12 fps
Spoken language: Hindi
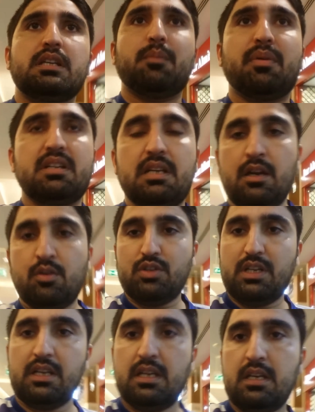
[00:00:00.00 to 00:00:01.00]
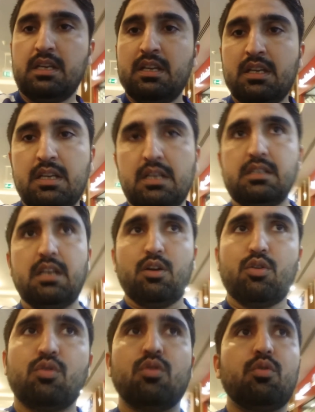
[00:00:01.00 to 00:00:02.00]
या परेशान हो जाएँ या
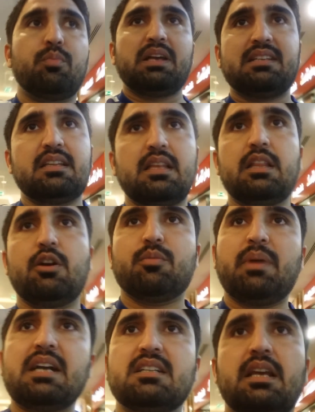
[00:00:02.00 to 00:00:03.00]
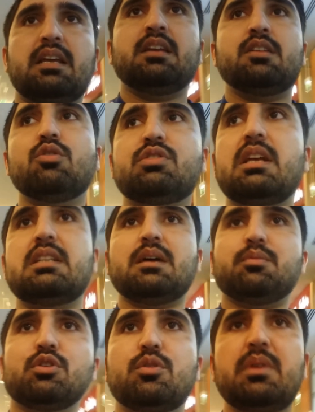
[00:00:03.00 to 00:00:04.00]
लोगों को पैसा दे दें और बैठ जाएँ तो उससे अच्छा
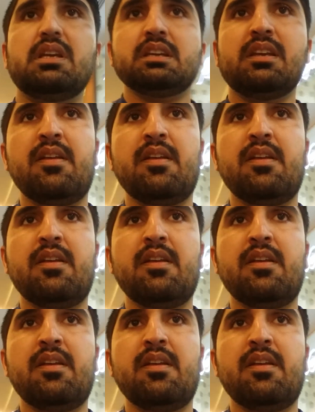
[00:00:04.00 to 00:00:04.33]
आप खुद भी